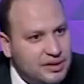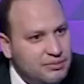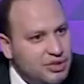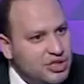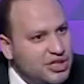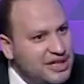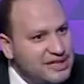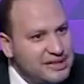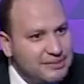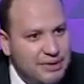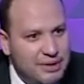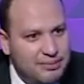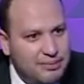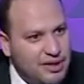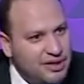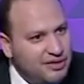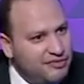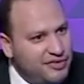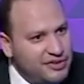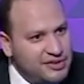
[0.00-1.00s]
مش لازم
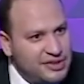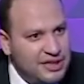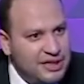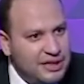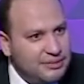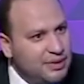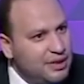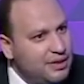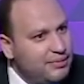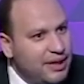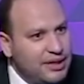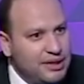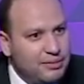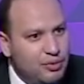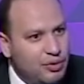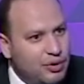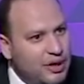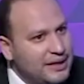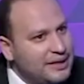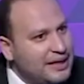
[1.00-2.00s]
لما ننفصل نعمل لبعض
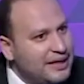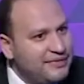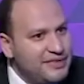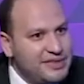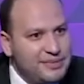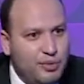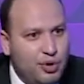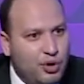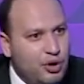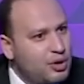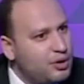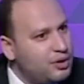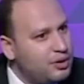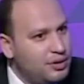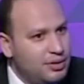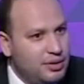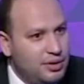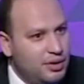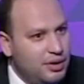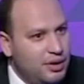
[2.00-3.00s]
بلوكات على الفيسبوك
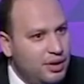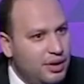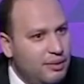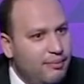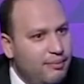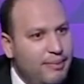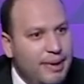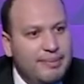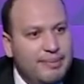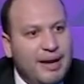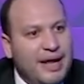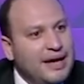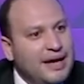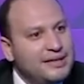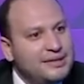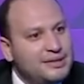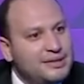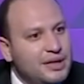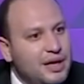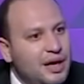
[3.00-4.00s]
اه بل
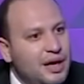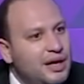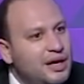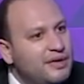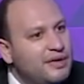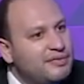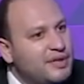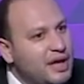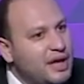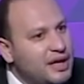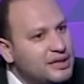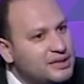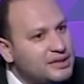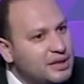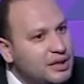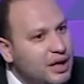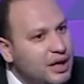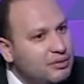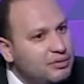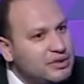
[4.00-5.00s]
بالعكس نفضل
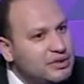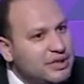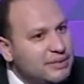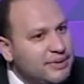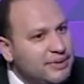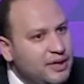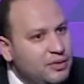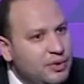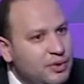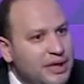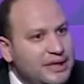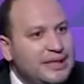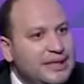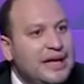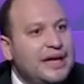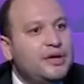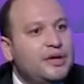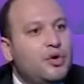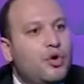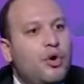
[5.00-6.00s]
اصدقاء ونتابع الولاد
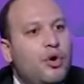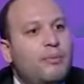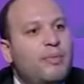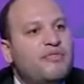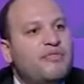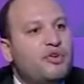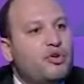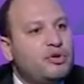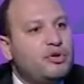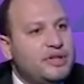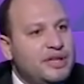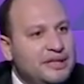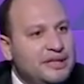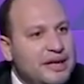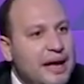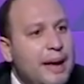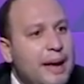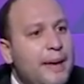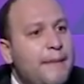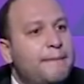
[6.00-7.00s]
لان هم في
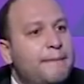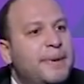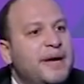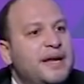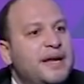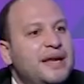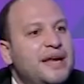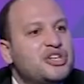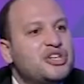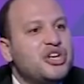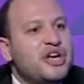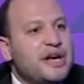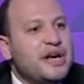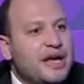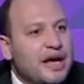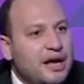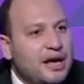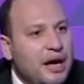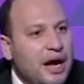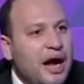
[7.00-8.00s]
عودتنا بينا
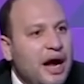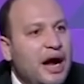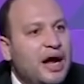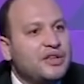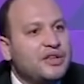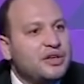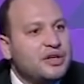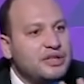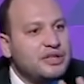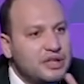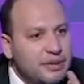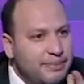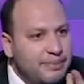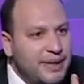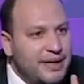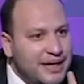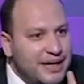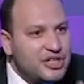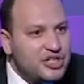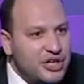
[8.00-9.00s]
شركه حضرتك
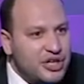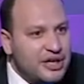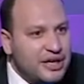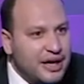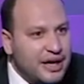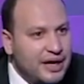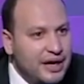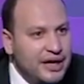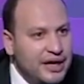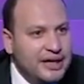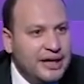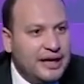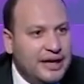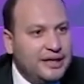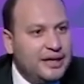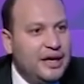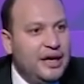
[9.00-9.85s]
بينا شركه يعني